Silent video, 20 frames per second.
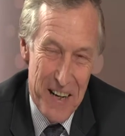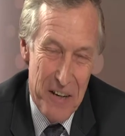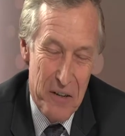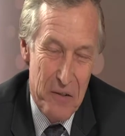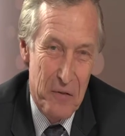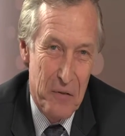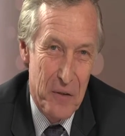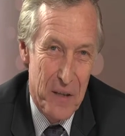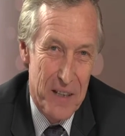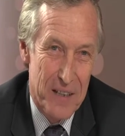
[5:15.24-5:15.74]
en
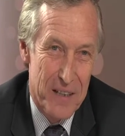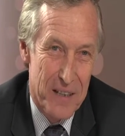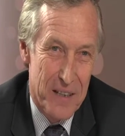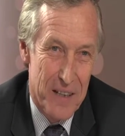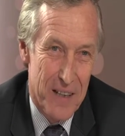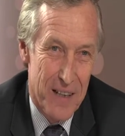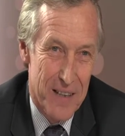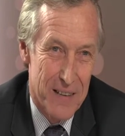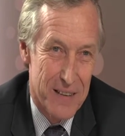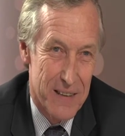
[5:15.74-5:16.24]
fait,
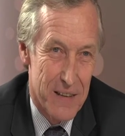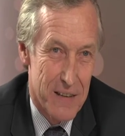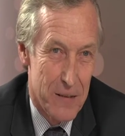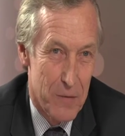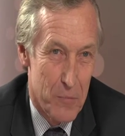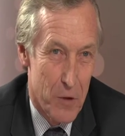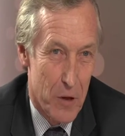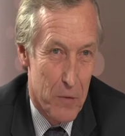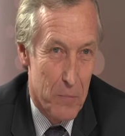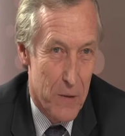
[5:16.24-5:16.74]
euh, ce qui
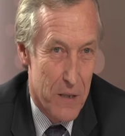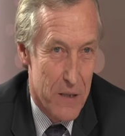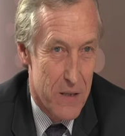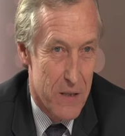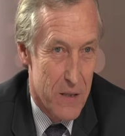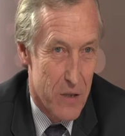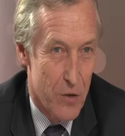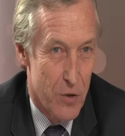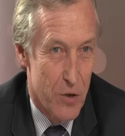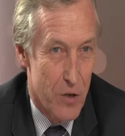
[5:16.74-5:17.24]
ne bloque pas,
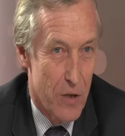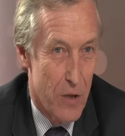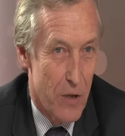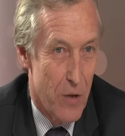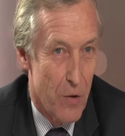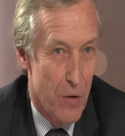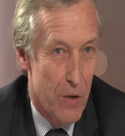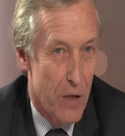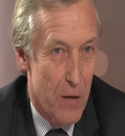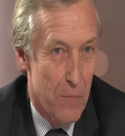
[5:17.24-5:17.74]
c'est que je n'ai
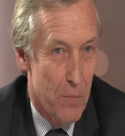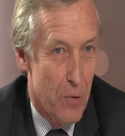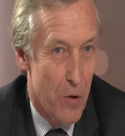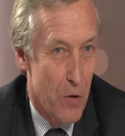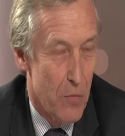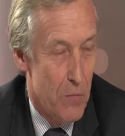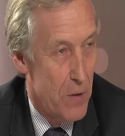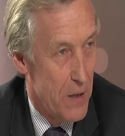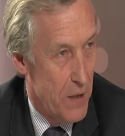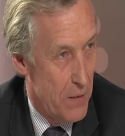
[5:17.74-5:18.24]
aucun
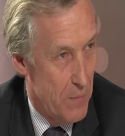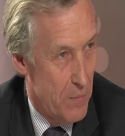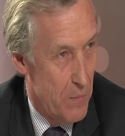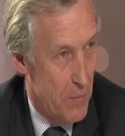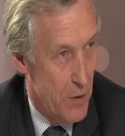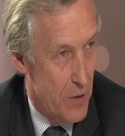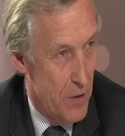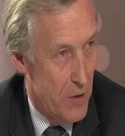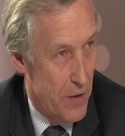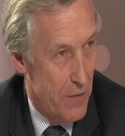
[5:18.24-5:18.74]

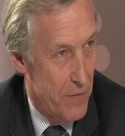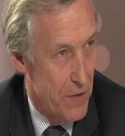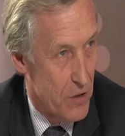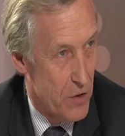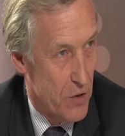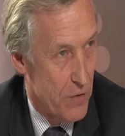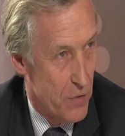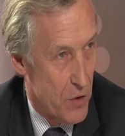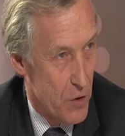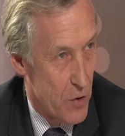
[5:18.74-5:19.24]
problème avec
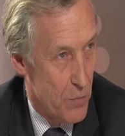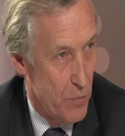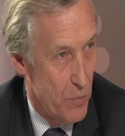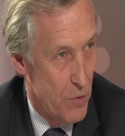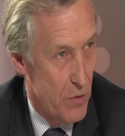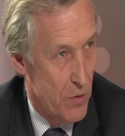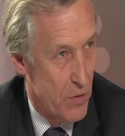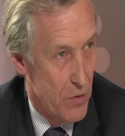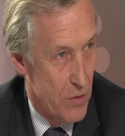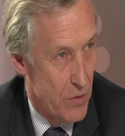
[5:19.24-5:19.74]
Jean-François
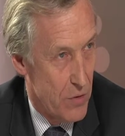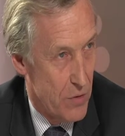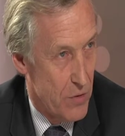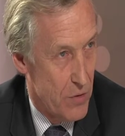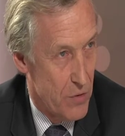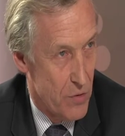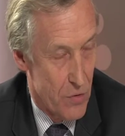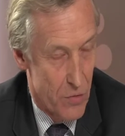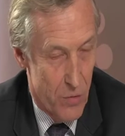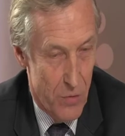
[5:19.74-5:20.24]
Bure,
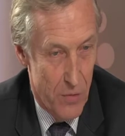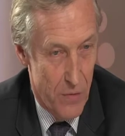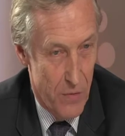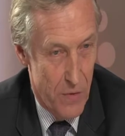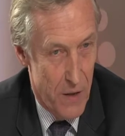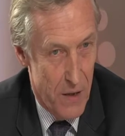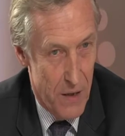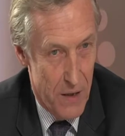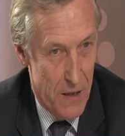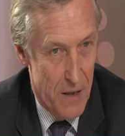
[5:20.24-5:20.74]
que je trouve
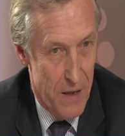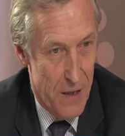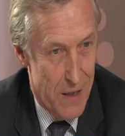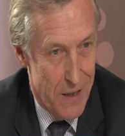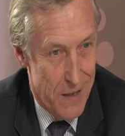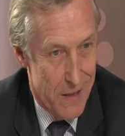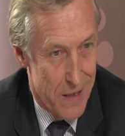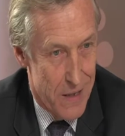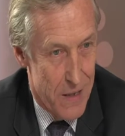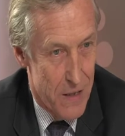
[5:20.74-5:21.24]
un
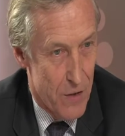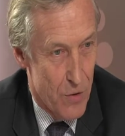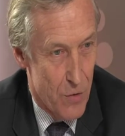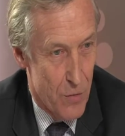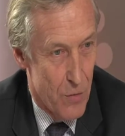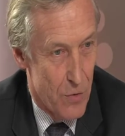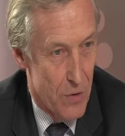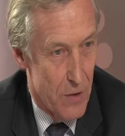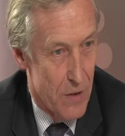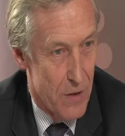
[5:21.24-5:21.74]

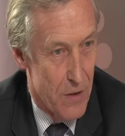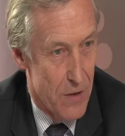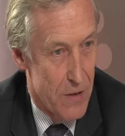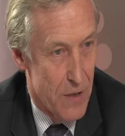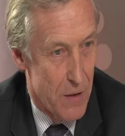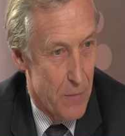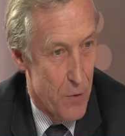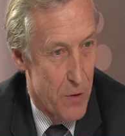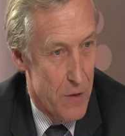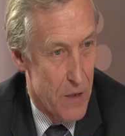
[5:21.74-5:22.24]
garçon
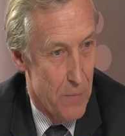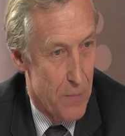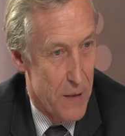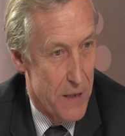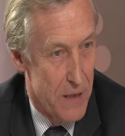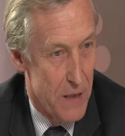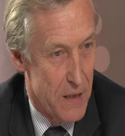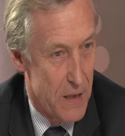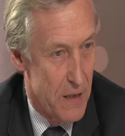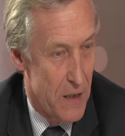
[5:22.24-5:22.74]
extrêmement
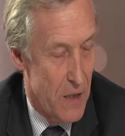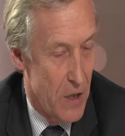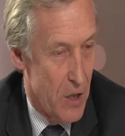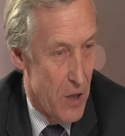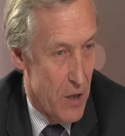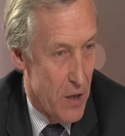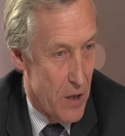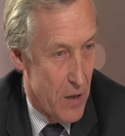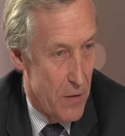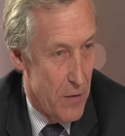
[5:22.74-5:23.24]
sympathique.
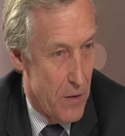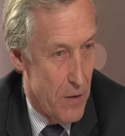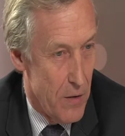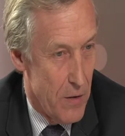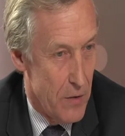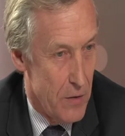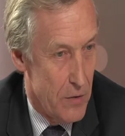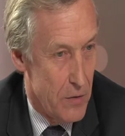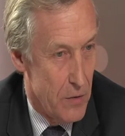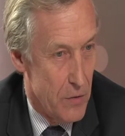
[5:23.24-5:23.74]

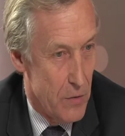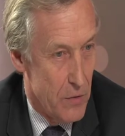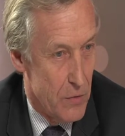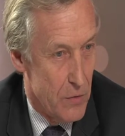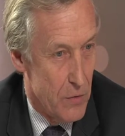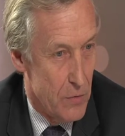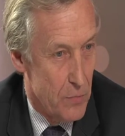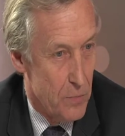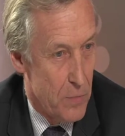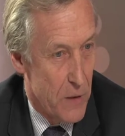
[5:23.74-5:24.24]

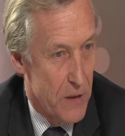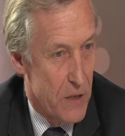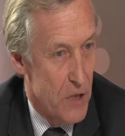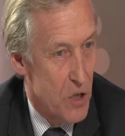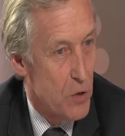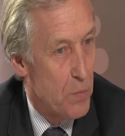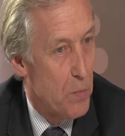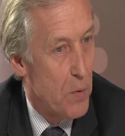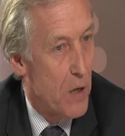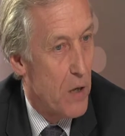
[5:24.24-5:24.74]
on ne
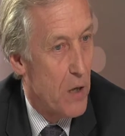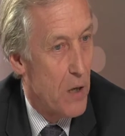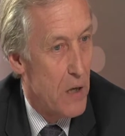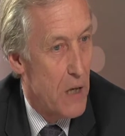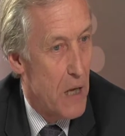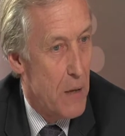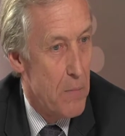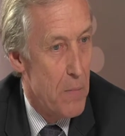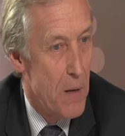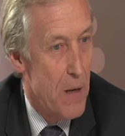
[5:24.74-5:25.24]
partage pas
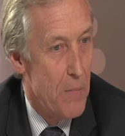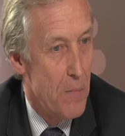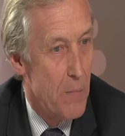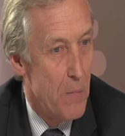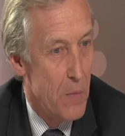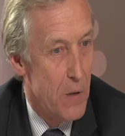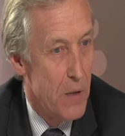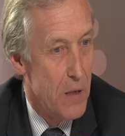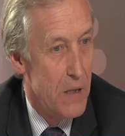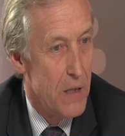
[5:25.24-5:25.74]
la
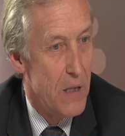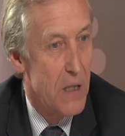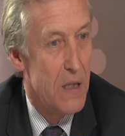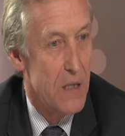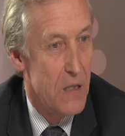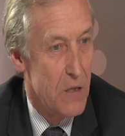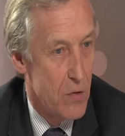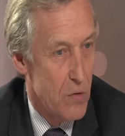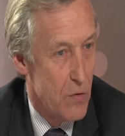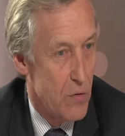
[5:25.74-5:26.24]
même
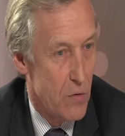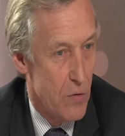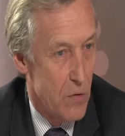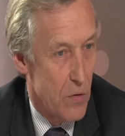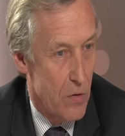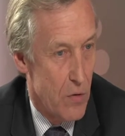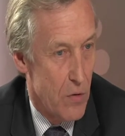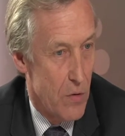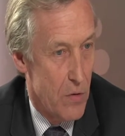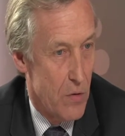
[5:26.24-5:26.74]
idée sur
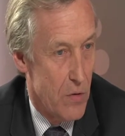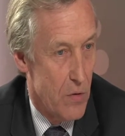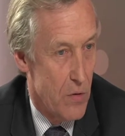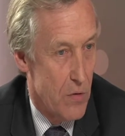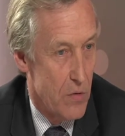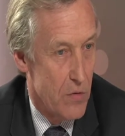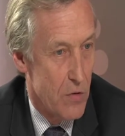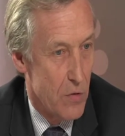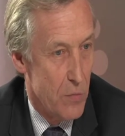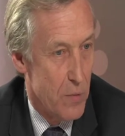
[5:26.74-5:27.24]

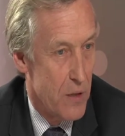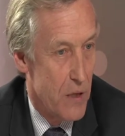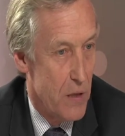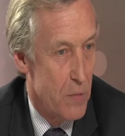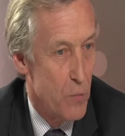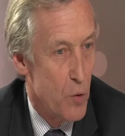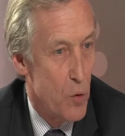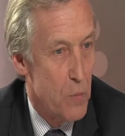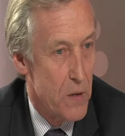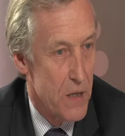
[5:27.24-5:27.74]
celui qui est
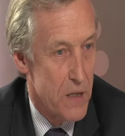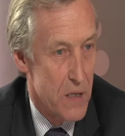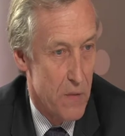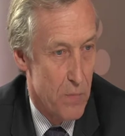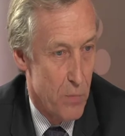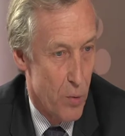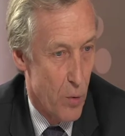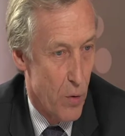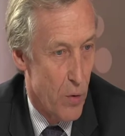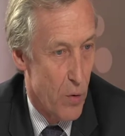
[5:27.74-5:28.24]
le mieux placé
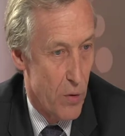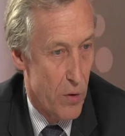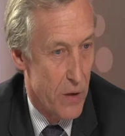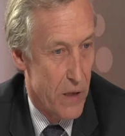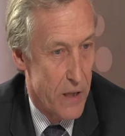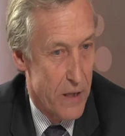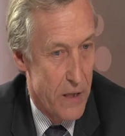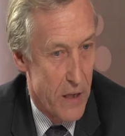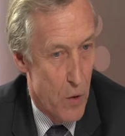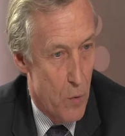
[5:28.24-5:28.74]
pour euh,
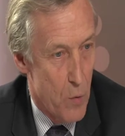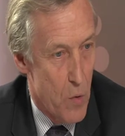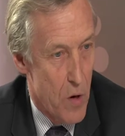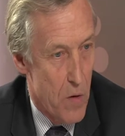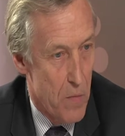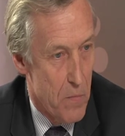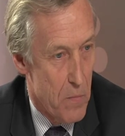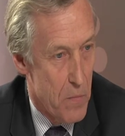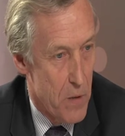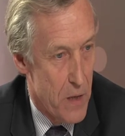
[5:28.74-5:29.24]
gagner
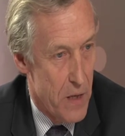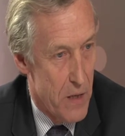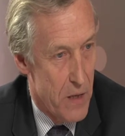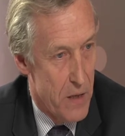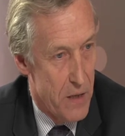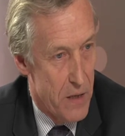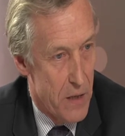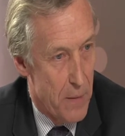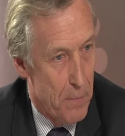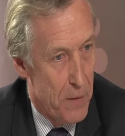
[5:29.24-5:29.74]
Rouen, mais
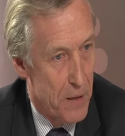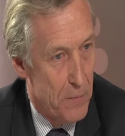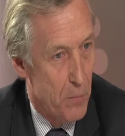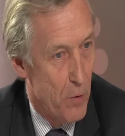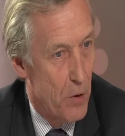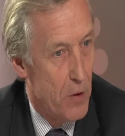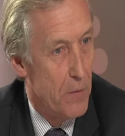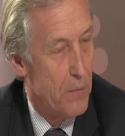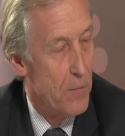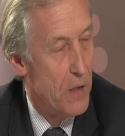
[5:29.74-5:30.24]
il n'y a pas de
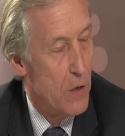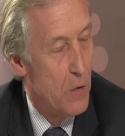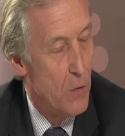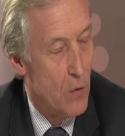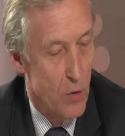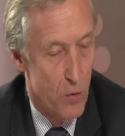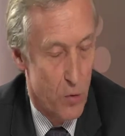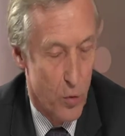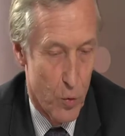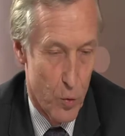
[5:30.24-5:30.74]
problème
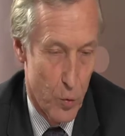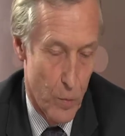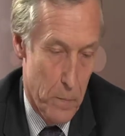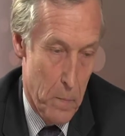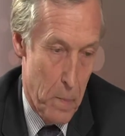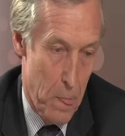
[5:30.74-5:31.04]
d'égout entre nous.